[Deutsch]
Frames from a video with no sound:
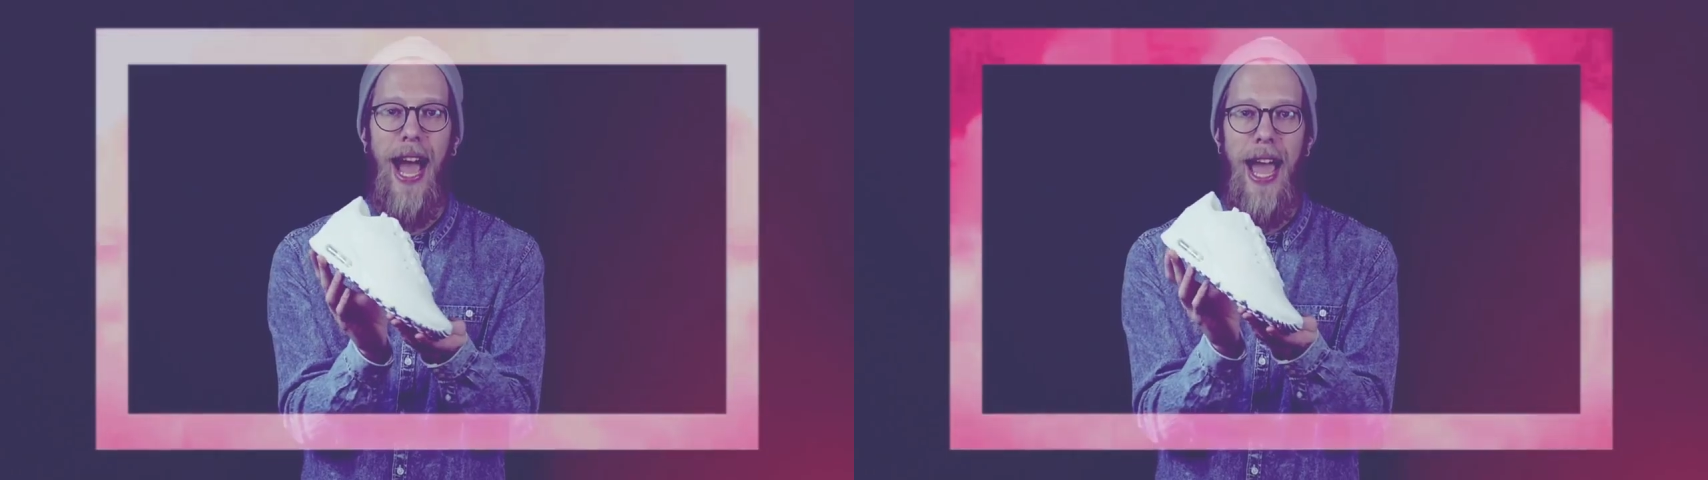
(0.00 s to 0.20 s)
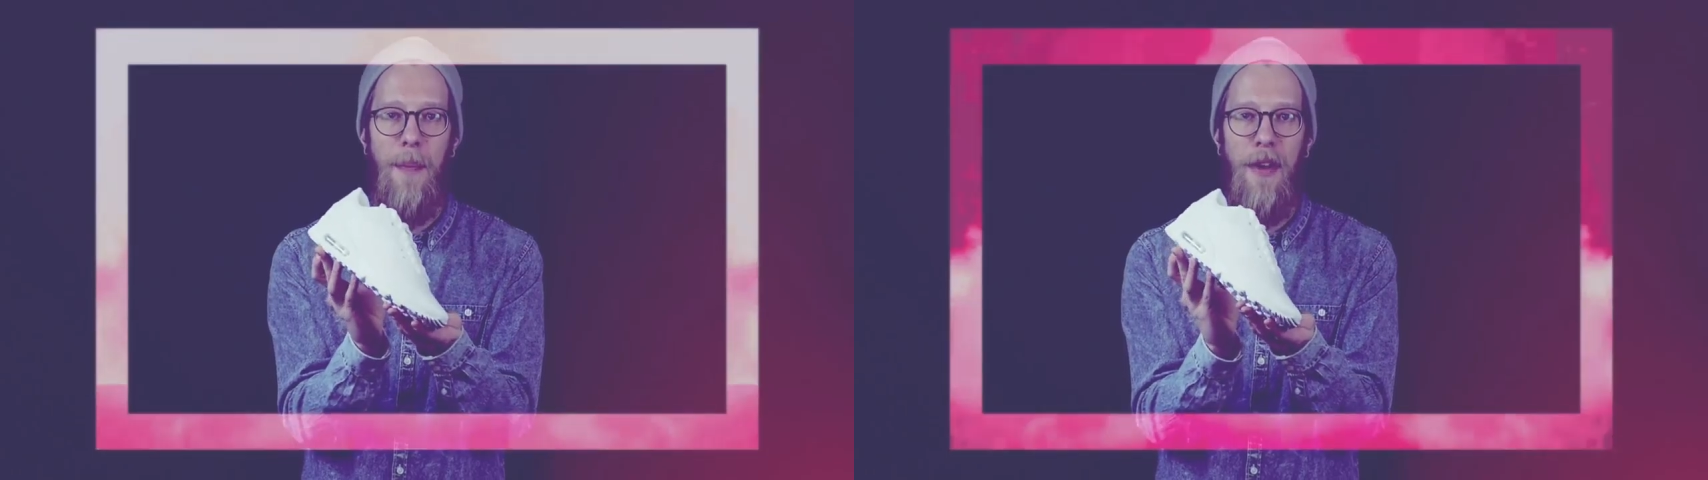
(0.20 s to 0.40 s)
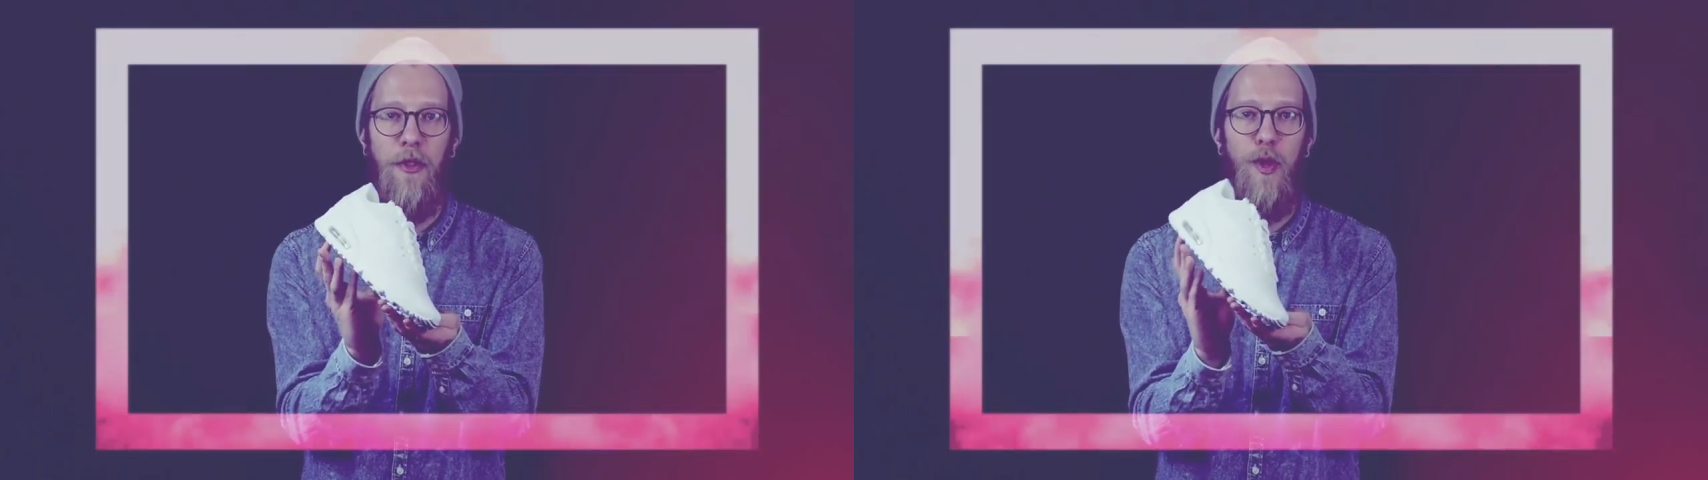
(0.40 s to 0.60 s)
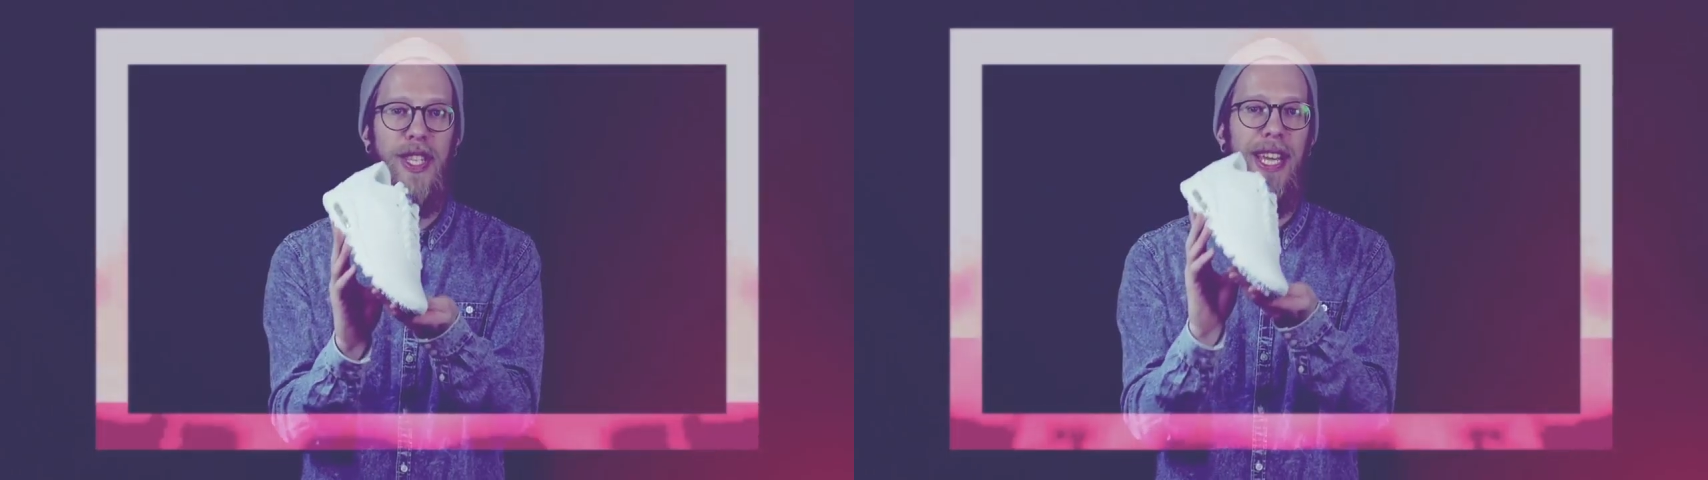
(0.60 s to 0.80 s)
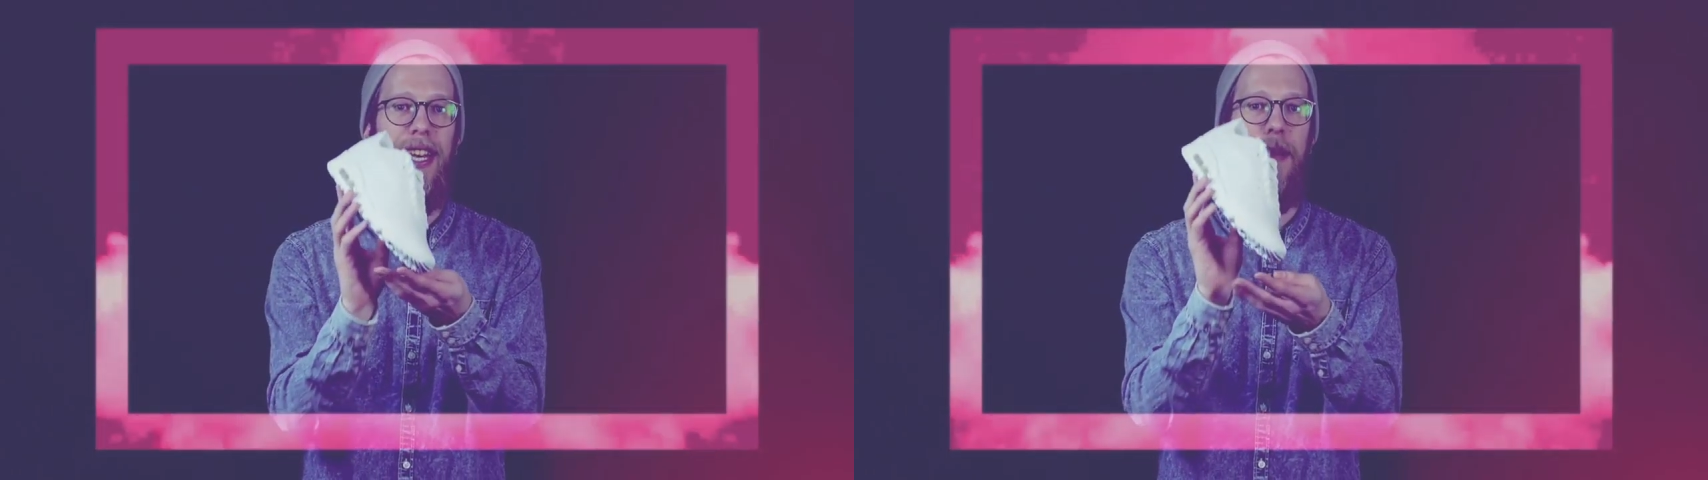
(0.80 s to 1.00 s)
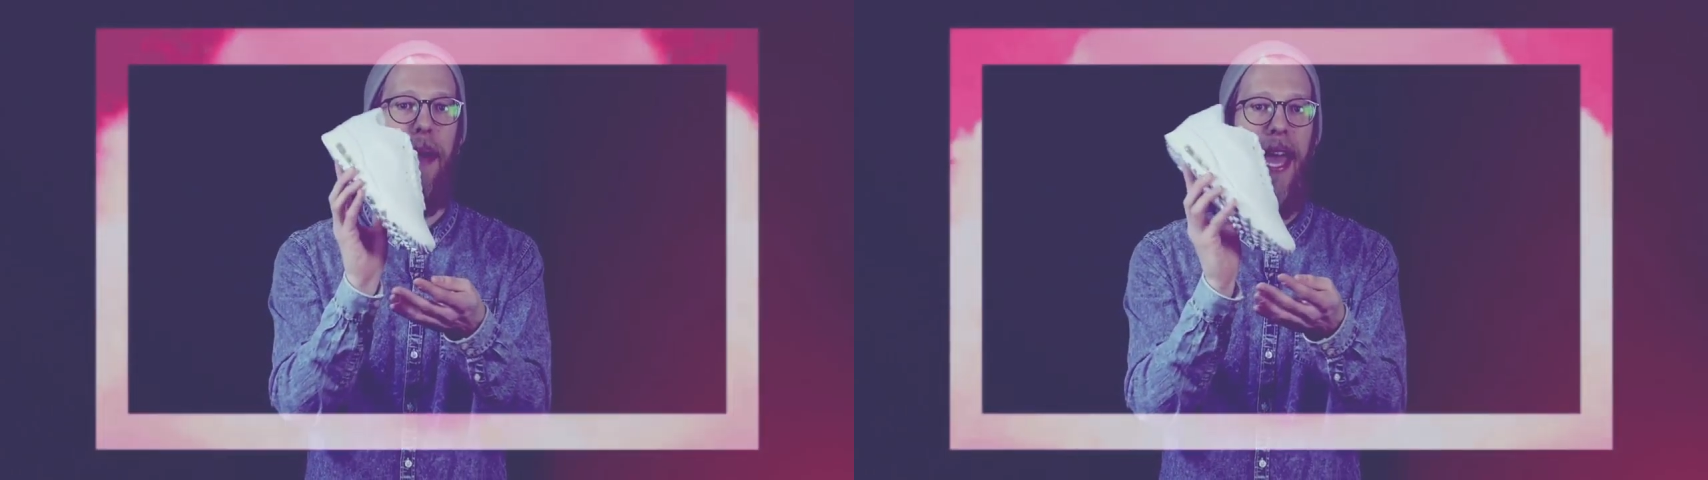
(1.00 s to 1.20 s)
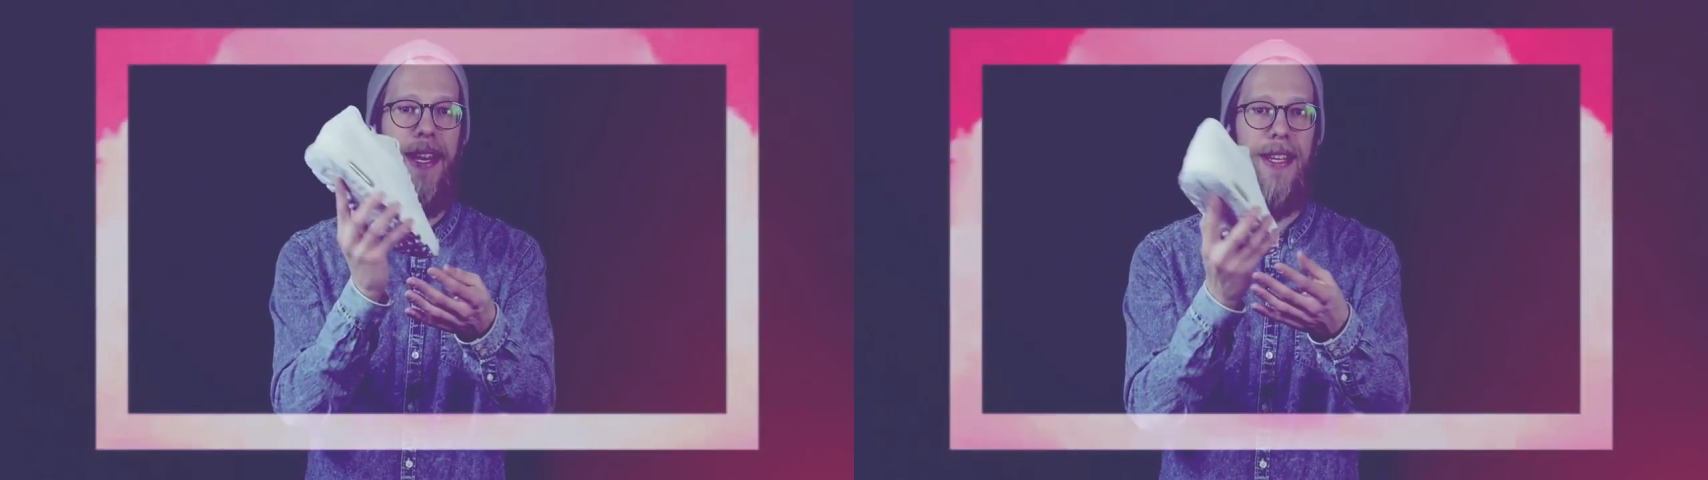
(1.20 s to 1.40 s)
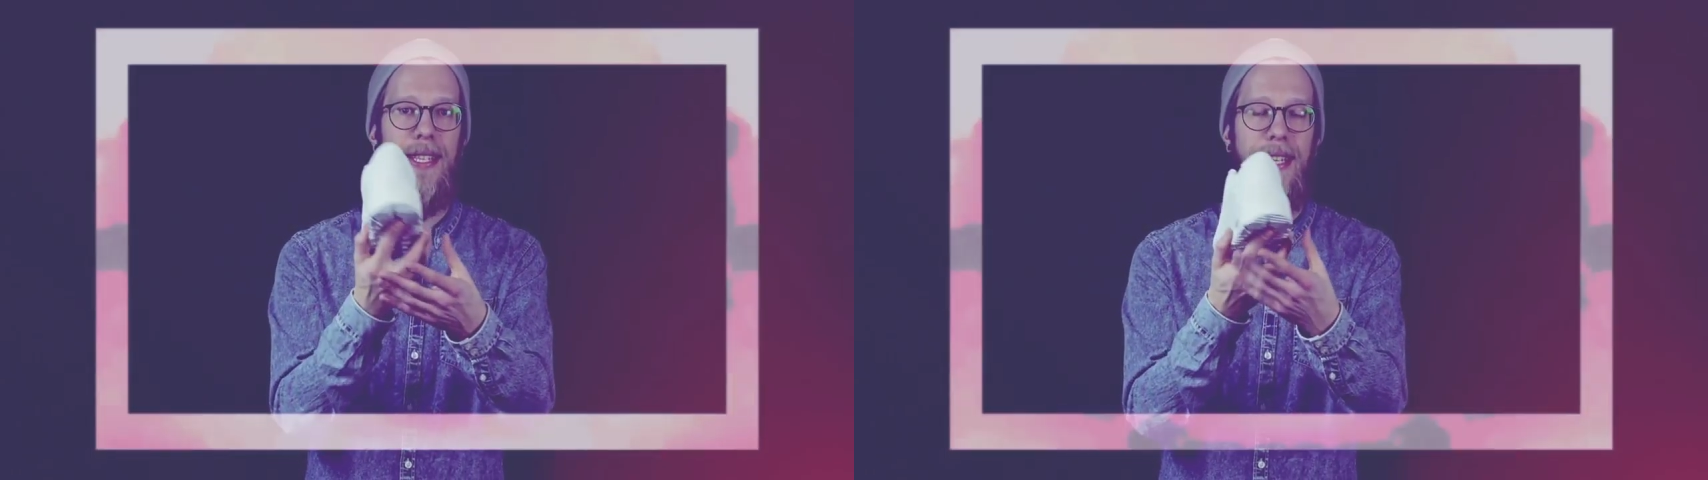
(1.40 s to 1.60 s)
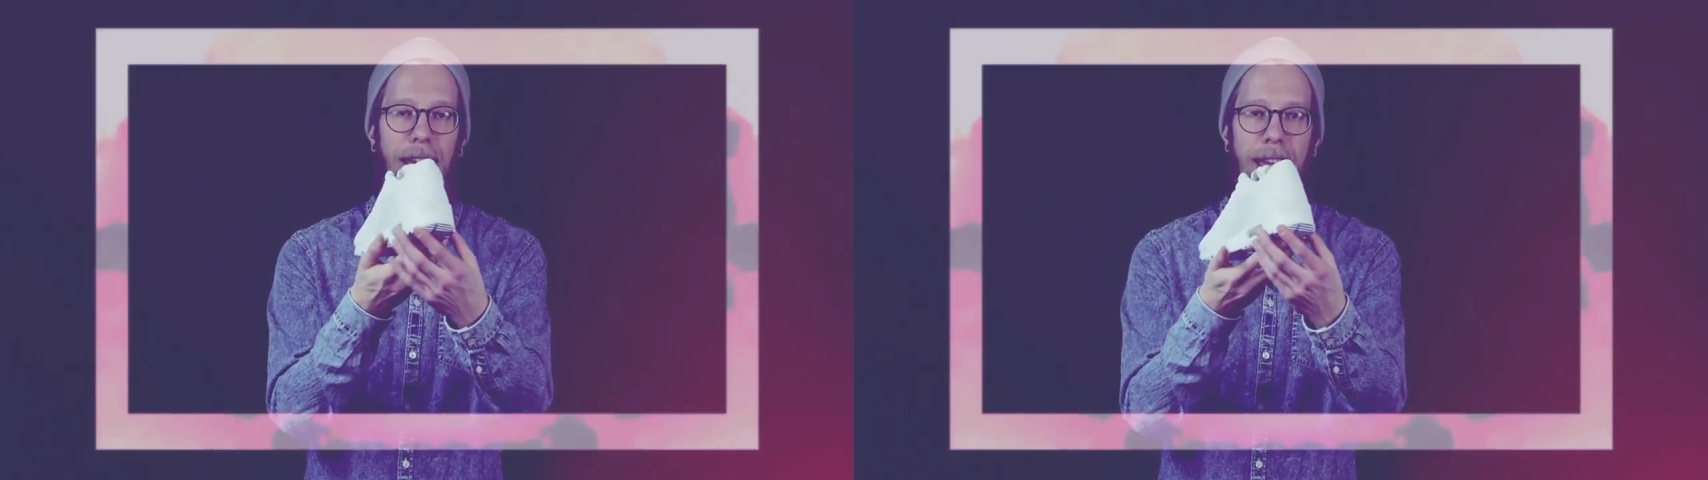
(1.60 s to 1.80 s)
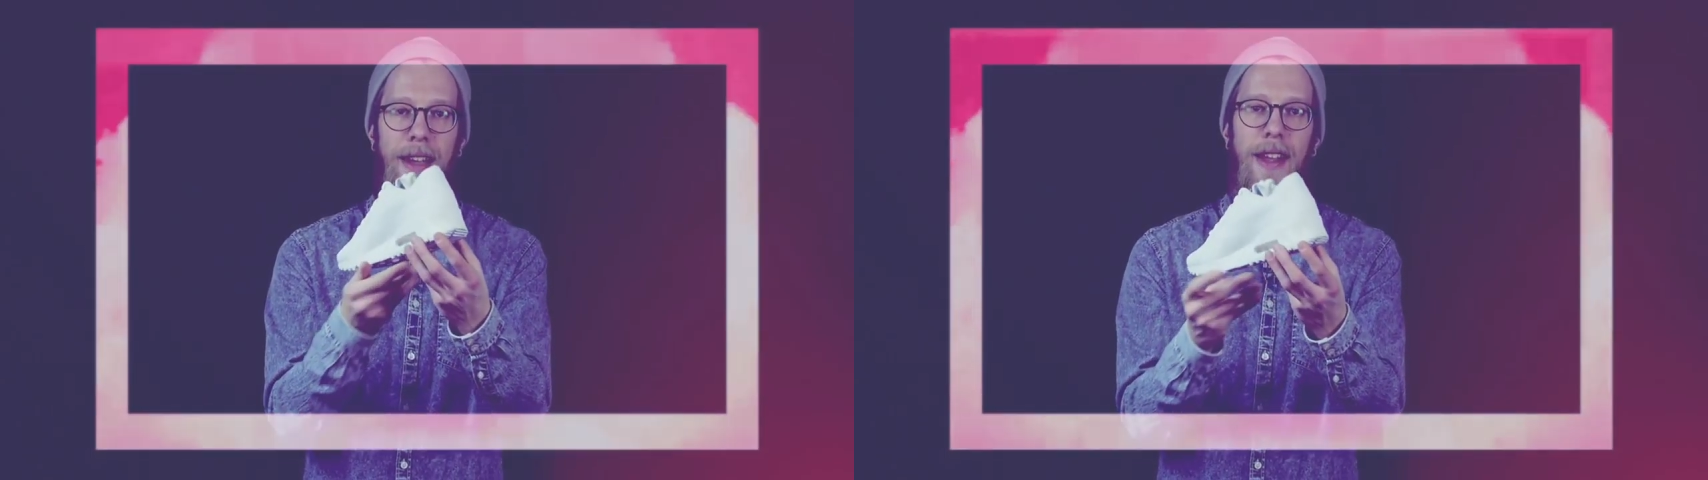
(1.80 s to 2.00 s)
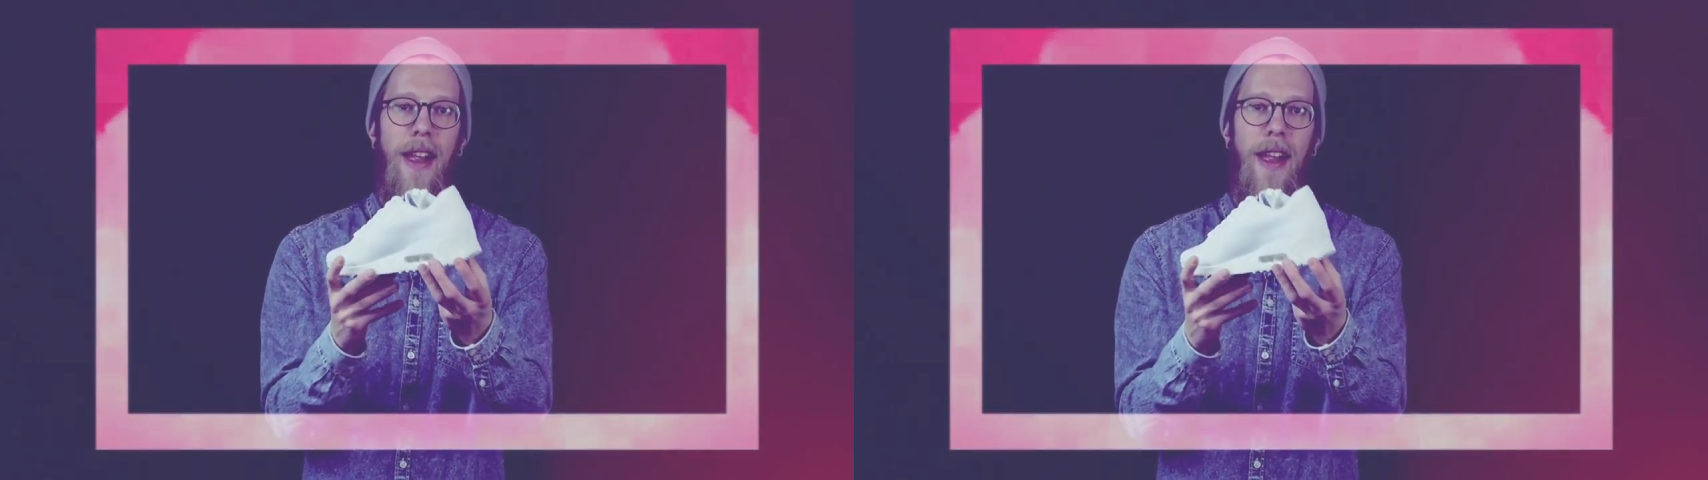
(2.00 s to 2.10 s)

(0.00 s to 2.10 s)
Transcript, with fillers: Hyperfuse Independence Day